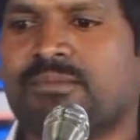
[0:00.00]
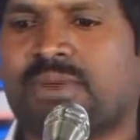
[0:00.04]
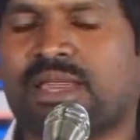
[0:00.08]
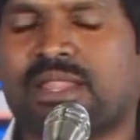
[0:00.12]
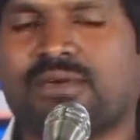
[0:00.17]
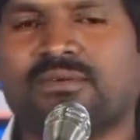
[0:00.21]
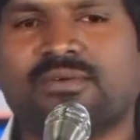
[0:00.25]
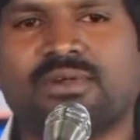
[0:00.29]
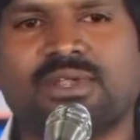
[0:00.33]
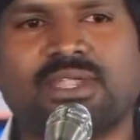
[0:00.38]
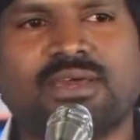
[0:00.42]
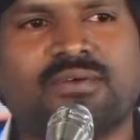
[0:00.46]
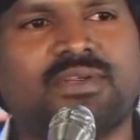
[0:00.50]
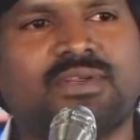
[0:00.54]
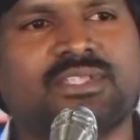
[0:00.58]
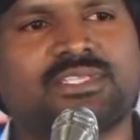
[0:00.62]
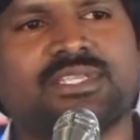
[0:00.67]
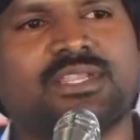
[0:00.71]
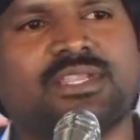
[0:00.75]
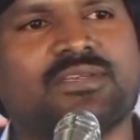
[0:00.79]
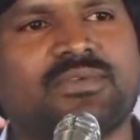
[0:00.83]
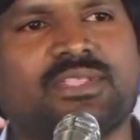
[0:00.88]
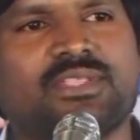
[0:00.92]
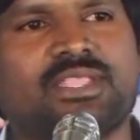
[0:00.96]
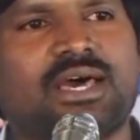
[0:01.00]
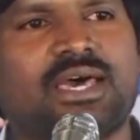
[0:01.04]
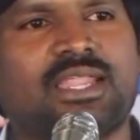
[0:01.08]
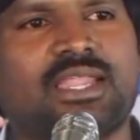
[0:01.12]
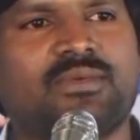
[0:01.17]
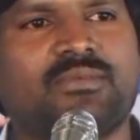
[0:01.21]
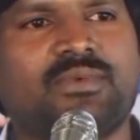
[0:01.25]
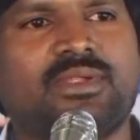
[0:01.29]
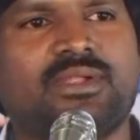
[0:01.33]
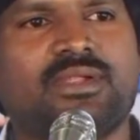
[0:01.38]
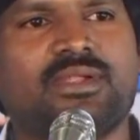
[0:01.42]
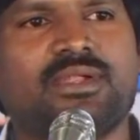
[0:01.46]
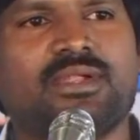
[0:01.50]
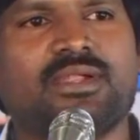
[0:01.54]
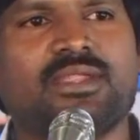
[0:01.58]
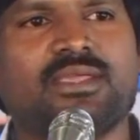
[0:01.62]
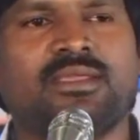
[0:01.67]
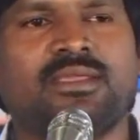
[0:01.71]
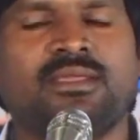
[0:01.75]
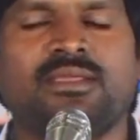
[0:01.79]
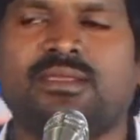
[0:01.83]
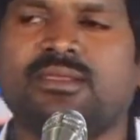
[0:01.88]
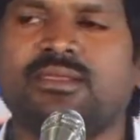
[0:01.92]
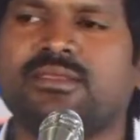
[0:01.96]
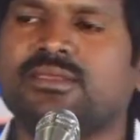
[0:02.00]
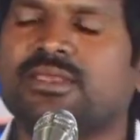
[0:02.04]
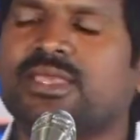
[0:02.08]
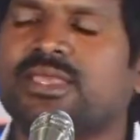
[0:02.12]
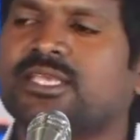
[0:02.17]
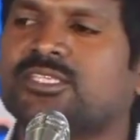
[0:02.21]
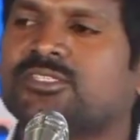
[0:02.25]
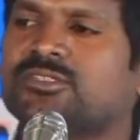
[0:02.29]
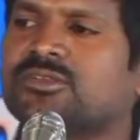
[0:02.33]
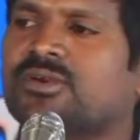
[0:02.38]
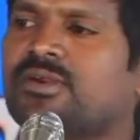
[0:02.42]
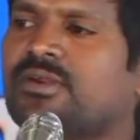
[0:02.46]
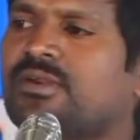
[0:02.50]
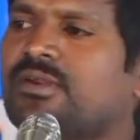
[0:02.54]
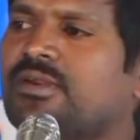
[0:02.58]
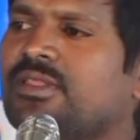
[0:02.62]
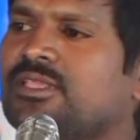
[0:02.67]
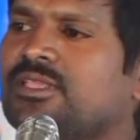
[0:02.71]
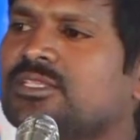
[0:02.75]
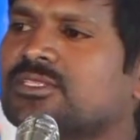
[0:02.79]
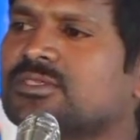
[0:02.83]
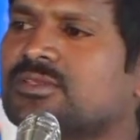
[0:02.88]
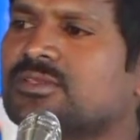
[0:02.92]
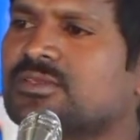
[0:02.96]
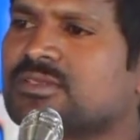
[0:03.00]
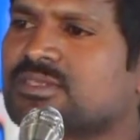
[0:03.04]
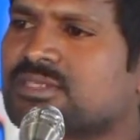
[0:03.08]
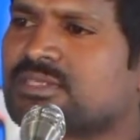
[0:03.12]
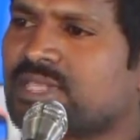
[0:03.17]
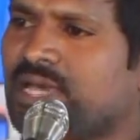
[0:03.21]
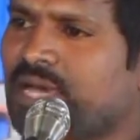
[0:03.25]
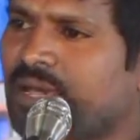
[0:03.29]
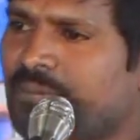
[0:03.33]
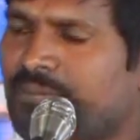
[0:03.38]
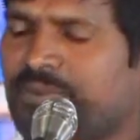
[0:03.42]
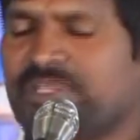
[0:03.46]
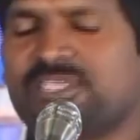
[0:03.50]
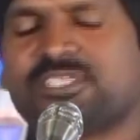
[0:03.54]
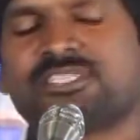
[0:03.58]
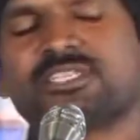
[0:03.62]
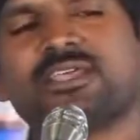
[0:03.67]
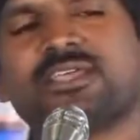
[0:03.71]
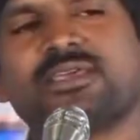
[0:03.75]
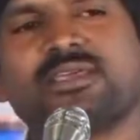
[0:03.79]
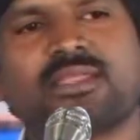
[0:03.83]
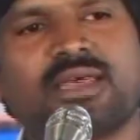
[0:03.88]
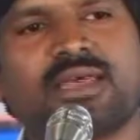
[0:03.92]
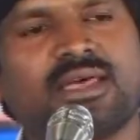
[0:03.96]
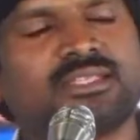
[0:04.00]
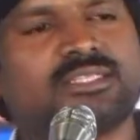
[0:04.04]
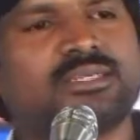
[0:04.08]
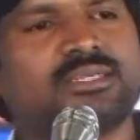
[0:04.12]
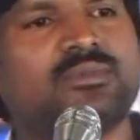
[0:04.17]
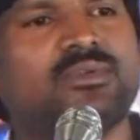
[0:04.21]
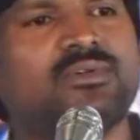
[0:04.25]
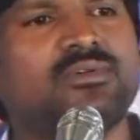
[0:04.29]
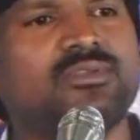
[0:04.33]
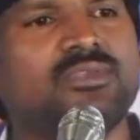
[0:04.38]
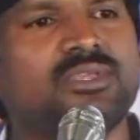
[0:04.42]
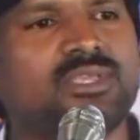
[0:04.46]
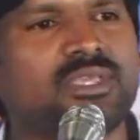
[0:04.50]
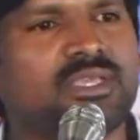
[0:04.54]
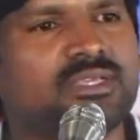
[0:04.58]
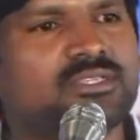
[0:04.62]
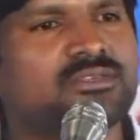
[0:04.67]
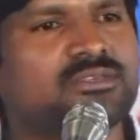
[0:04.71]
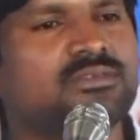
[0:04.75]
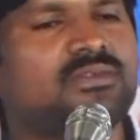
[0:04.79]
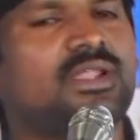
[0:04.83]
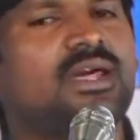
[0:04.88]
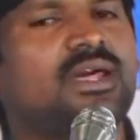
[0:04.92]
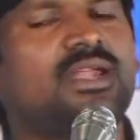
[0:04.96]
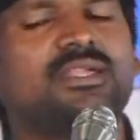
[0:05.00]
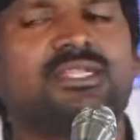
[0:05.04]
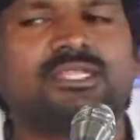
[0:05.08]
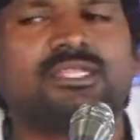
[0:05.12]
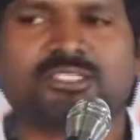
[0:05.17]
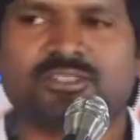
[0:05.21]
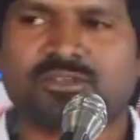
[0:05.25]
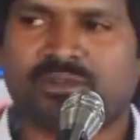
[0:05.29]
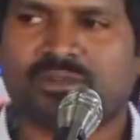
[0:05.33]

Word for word: మనం ఉండవలసిన విధానం ఏంటంటే యేసు క్రీస్తు స్థాపించిన ఈ రాజ్యంలో యేసులాంటి